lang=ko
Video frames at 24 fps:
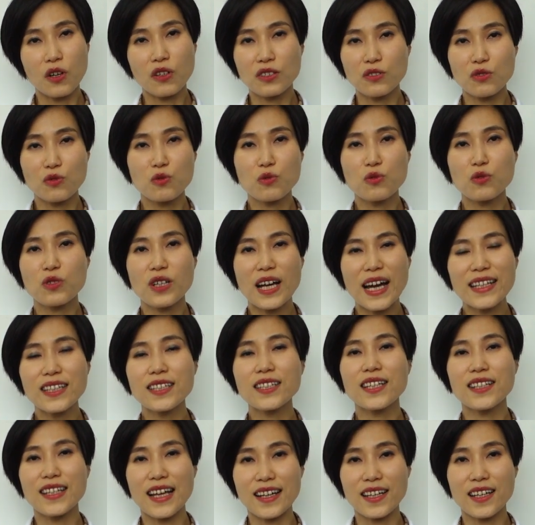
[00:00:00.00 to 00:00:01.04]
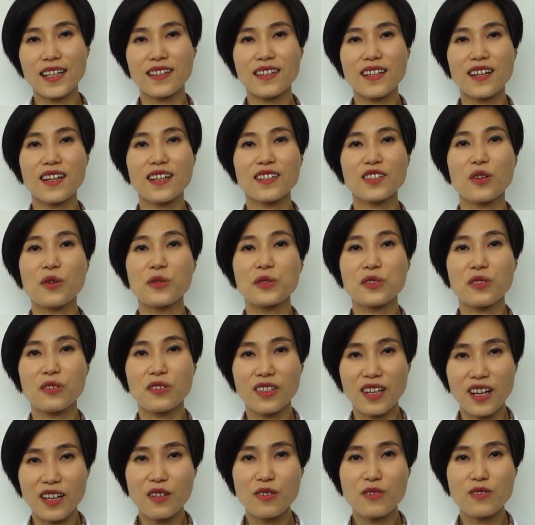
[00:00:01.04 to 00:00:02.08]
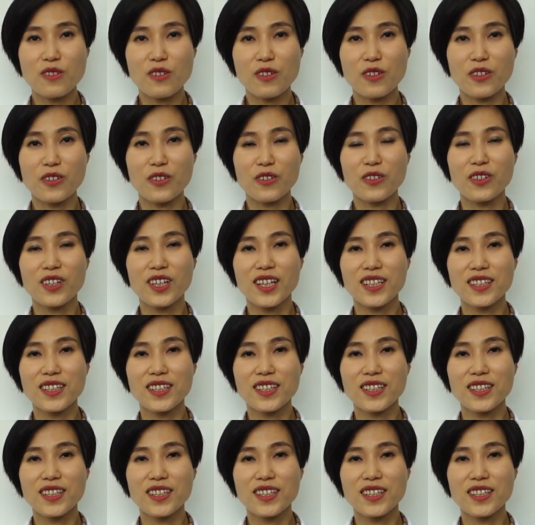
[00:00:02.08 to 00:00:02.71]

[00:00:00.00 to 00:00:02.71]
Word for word: 수술을 하는 게 낫겠다라는 결정을 내렸어요.